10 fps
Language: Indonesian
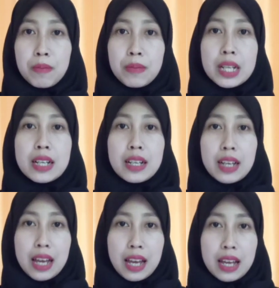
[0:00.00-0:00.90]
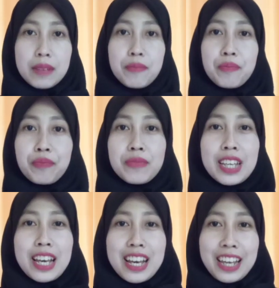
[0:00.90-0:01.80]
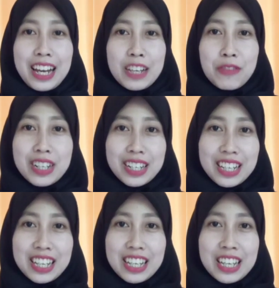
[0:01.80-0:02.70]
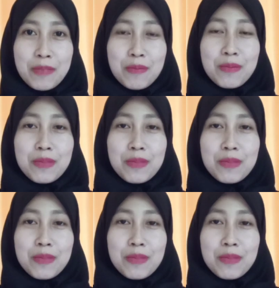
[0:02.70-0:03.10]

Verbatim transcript: dengan Kelly for Team.